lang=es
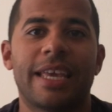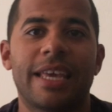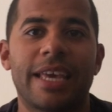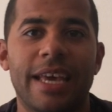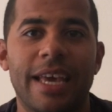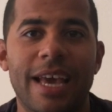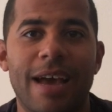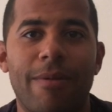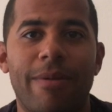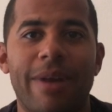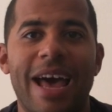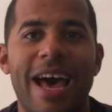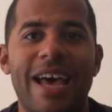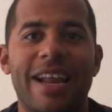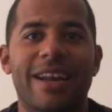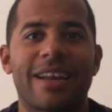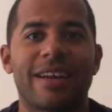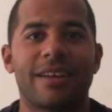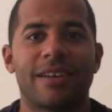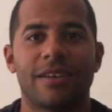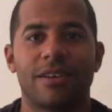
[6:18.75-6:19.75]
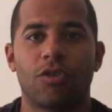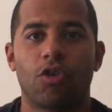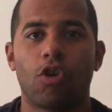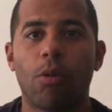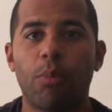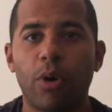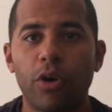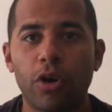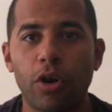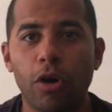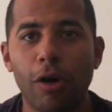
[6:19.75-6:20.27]
Hay que hablar,
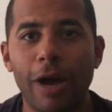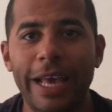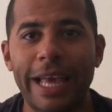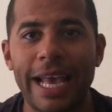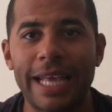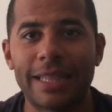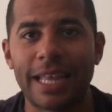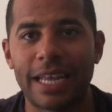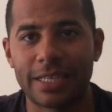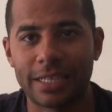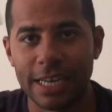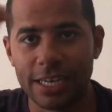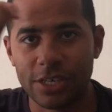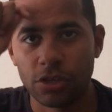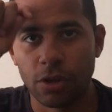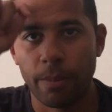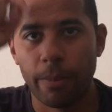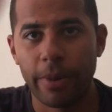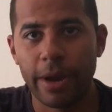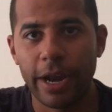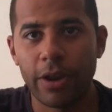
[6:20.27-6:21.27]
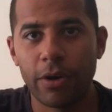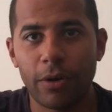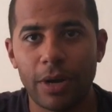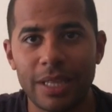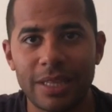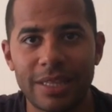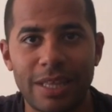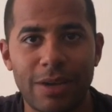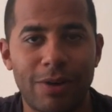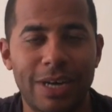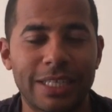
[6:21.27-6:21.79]
cómo no, hay que quitarse el sombrero
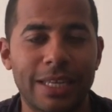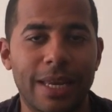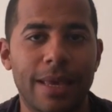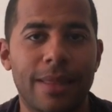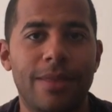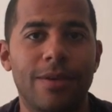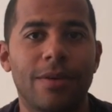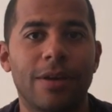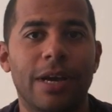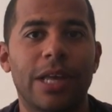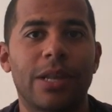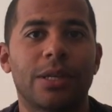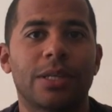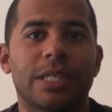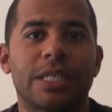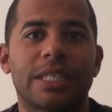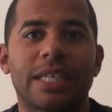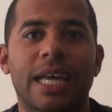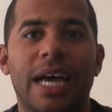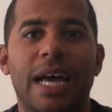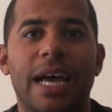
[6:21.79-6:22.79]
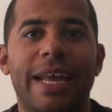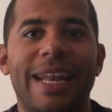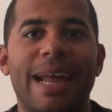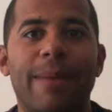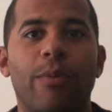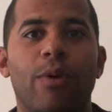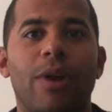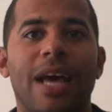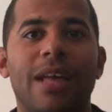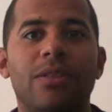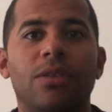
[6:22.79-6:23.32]
ante una selección que nos está
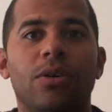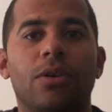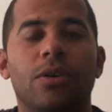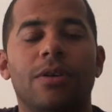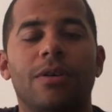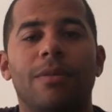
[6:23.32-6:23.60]
enamorando.